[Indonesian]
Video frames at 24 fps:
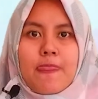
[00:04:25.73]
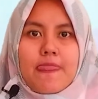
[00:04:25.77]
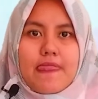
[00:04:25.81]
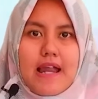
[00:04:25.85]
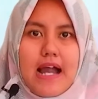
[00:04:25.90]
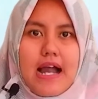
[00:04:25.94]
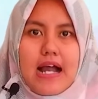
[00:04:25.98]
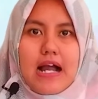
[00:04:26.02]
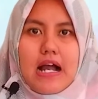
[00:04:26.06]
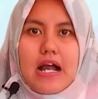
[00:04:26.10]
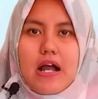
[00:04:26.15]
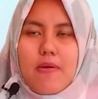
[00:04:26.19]

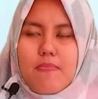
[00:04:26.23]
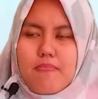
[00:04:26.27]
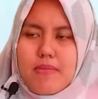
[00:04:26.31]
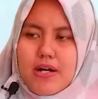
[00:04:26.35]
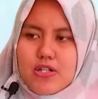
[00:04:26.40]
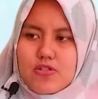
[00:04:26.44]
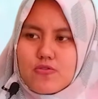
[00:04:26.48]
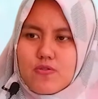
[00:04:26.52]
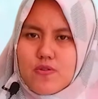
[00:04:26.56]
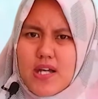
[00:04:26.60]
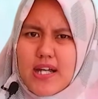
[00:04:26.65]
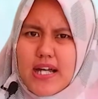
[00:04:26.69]
Nah,
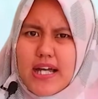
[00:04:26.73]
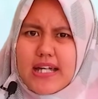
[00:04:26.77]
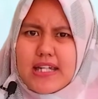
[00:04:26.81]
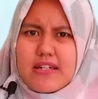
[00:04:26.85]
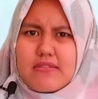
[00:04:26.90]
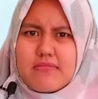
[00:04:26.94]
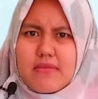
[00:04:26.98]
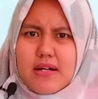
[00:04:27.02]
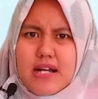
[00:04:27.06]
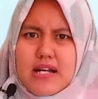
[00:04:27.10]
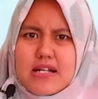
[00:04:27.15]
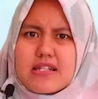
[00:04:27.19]
maksudnya kayak
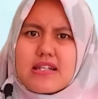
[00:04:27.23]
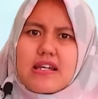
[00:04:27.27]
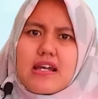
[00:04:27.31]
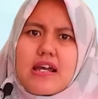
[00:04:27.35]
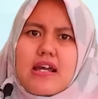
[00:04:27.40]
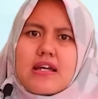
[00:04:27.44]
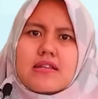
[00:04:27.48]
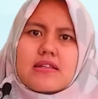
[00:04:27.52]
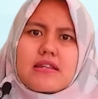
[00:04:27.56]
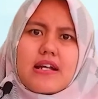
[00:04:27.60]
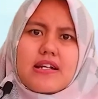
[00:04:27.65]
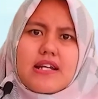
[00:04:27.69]
gimana sih?
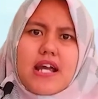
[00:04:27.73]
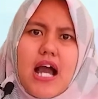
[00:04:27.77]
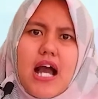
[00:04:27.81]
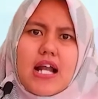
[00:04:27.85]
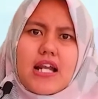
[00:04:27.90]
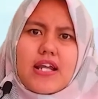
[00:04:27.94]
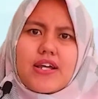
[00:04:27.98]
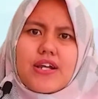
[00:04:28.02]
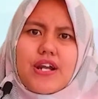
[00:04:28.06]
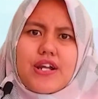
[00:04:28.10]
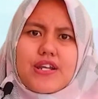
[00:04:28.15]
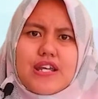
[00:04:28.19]
Tadi
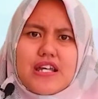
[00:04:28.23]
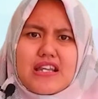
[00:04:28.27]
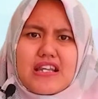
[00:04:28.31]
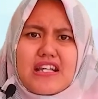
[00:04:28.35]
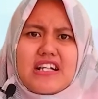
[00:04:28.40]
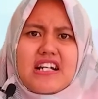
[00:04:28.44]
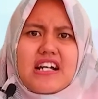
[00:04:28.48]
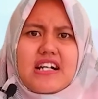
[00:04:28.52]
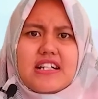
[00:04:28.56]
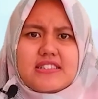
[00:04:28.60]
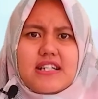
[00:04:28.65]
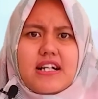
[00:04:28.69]
alirannya
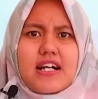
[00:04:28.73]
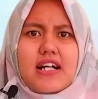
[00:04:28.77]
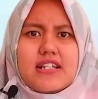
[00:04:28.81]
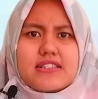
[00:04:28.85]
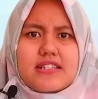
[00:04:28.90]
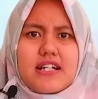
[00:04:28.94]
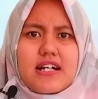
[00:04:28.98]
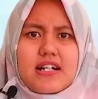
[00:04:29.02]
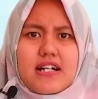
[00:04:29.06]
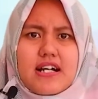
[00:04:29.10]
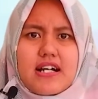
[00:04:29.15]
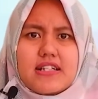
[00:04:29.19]
tidak
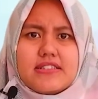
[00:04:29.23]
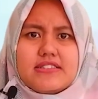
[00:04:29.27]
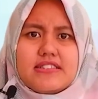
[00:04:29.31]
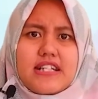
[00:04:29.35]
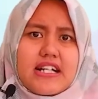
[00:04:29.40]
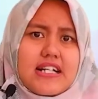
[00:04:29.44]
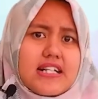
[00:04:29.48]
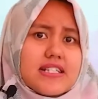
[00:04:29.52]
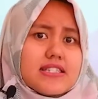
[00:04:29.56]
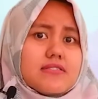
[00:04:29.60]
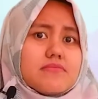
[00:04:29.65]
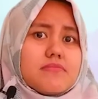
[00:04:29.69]
acak-acakan.
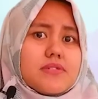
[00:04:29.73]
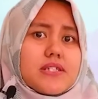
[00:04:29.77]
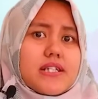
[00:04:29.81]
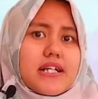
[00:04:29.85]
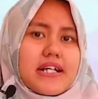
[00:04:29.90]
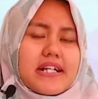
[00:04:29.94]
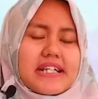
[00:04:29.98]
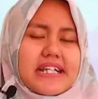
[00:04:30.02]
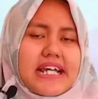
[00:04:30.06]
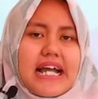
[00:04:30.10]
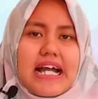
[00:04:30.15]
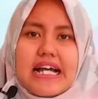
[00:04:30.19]
Jadi
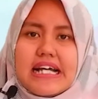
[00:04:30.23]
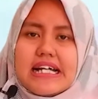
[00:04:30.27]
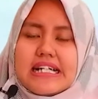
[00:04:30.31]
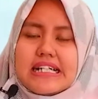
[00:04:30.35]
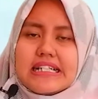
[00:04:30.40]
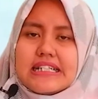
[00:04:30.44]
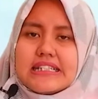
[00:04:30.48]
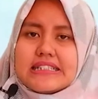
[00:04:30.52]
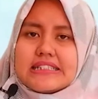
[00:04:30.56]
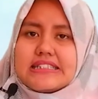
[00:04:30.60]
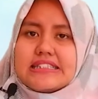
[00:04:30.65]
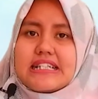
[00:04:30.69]
sebenarnya
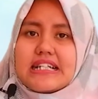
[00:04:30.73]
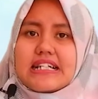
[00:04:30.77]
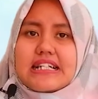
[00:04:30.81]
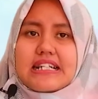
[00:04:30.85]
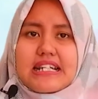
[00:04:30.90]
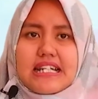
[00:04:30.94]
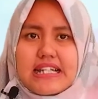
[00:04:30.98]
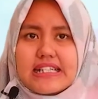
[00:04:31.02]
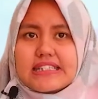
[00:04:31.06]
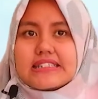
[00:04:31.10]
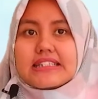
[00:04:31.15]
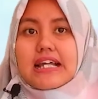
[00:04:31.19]

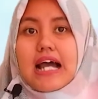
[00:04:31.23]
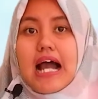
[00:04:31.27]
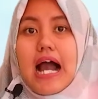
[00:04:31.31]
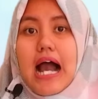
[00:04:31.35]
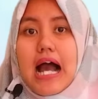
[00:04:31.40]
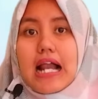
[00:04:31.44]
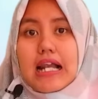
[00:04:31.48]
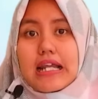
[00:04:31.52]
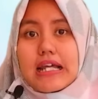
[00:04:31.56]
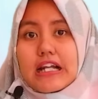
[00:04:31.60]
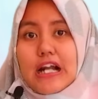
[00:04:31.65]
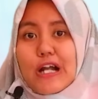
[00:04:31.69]
jenis
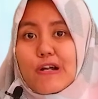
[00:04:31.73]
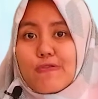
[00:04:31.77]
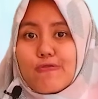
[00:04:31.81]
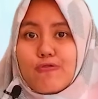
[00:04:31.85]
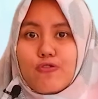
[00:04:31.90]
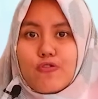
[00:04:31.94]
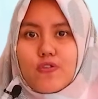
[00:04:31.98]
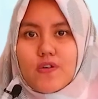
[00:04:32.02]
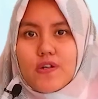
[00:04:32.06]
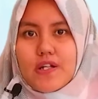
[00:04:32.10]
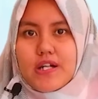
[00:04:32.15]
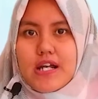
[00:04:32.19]
aliran
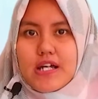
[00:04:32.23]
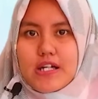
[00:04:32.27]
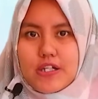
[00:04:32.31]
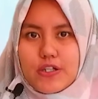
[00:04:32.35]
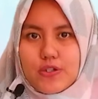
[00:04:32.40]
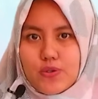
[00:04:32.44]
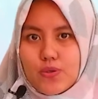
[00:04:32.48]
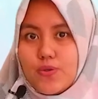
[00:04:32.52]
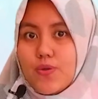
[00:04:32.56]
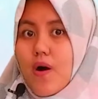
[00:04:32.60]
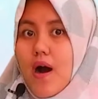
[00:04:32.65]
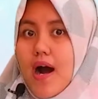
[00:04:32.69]
fluida
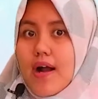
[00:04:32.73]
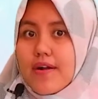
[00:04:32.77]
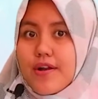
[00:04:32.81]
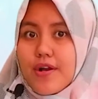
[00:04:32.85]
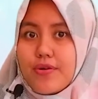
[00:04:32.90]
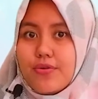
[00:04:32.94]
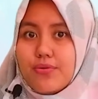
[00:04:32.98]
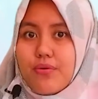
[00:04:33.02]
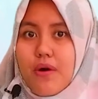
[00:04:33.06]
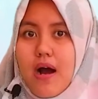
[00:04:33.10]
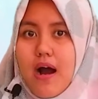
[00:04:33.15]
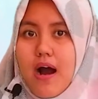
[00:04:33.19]
itu
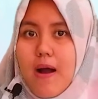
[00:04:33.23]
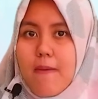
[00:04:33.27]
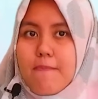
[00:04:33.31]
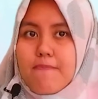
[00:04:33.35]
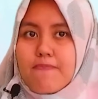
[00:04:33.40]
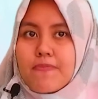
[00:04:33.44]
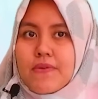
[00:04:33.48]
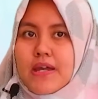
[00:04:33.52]
ada dua.